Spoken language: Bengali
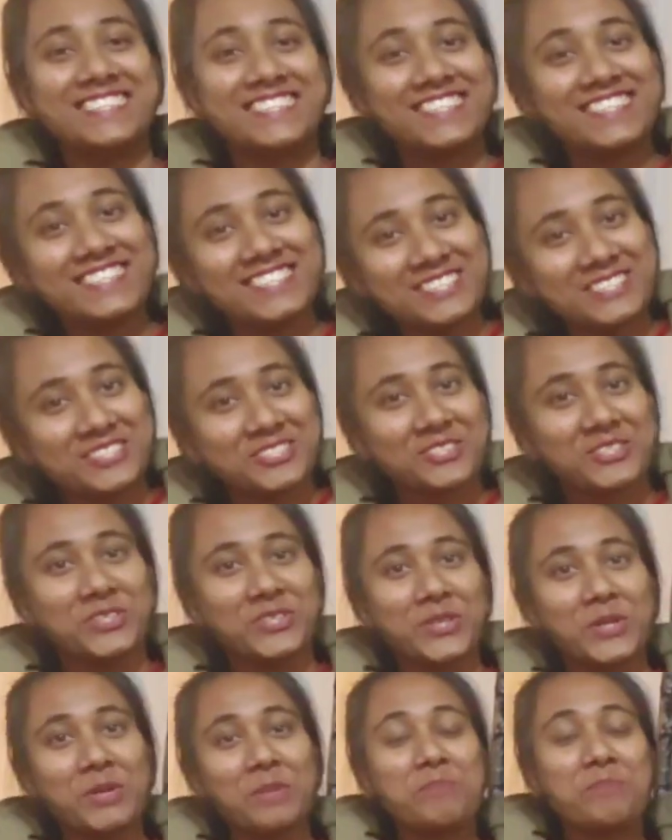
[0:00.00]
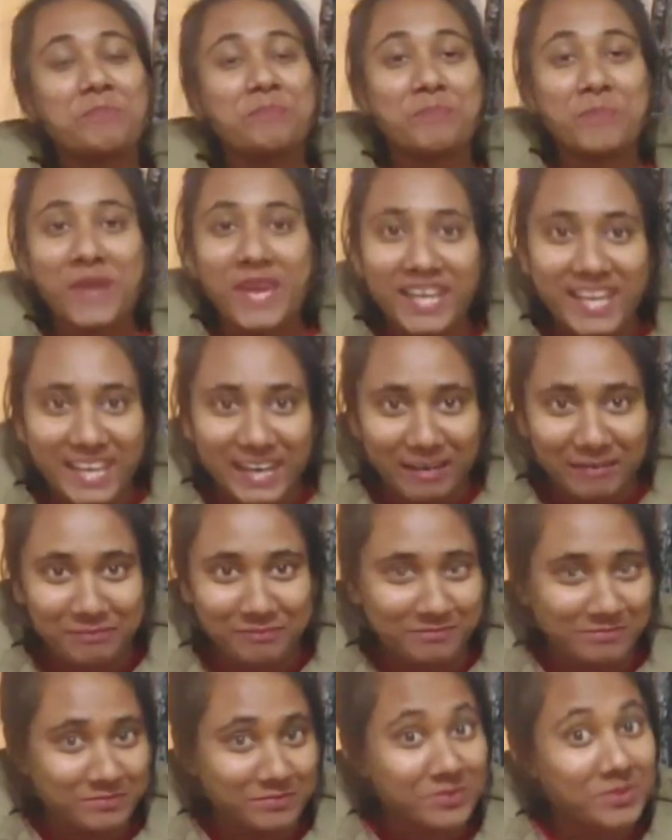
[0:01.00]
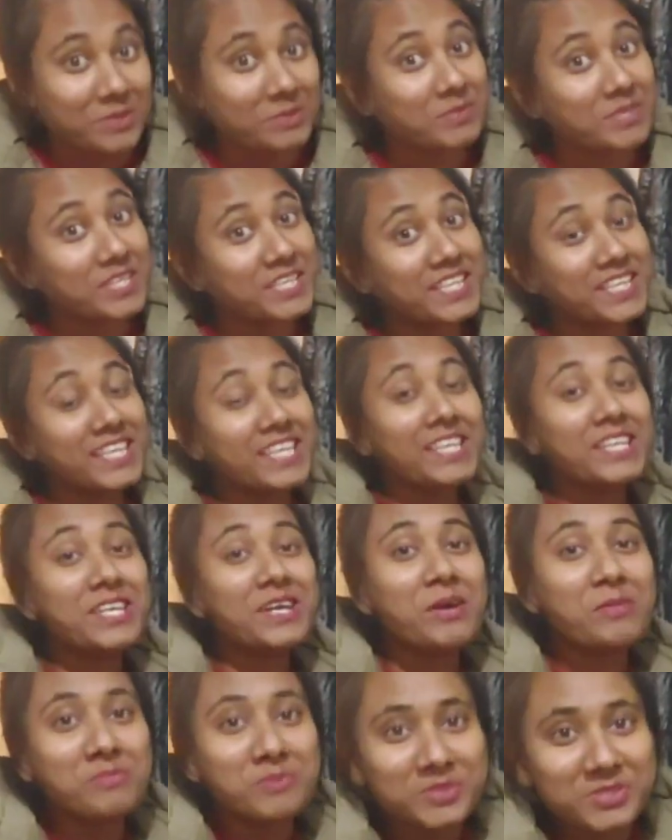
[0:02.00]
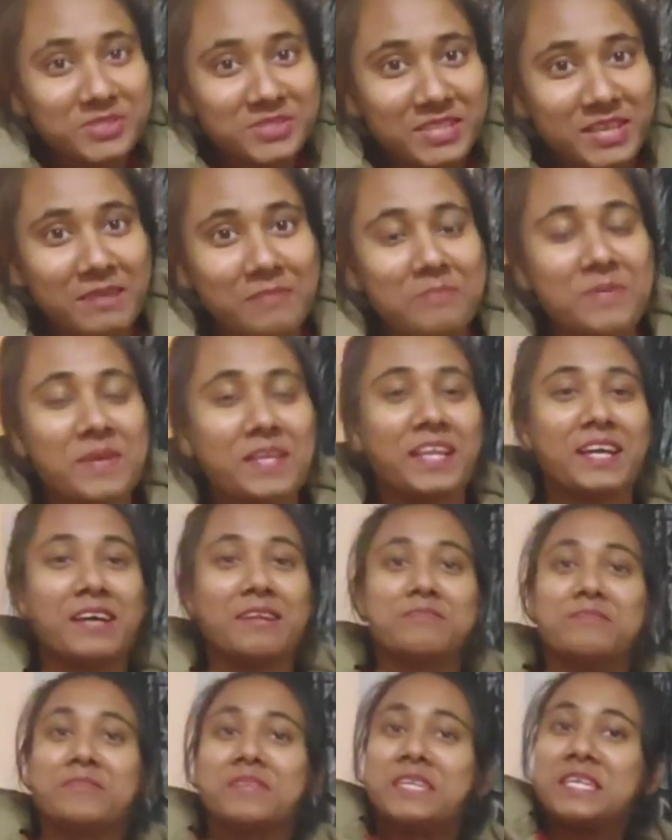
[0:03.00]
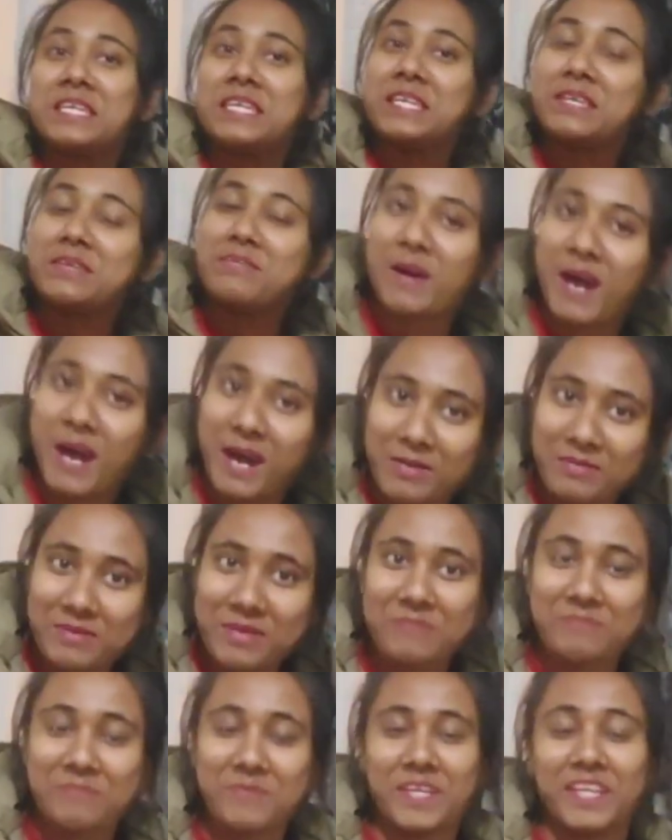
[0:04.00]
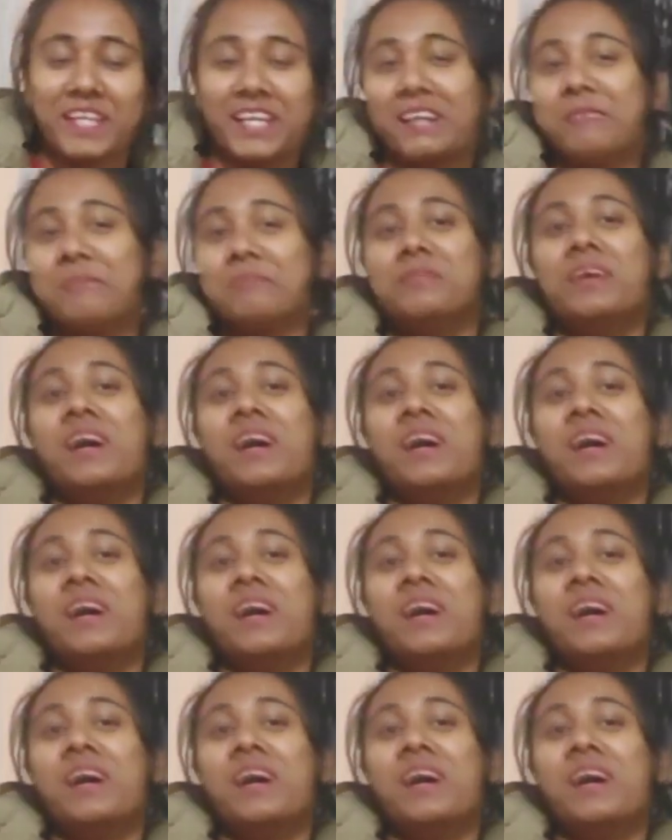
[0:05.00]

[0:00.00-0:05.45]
জিনিসগুলো পেলাম তবে কি অবস্থায় পেলাম কিভাবে পেলাম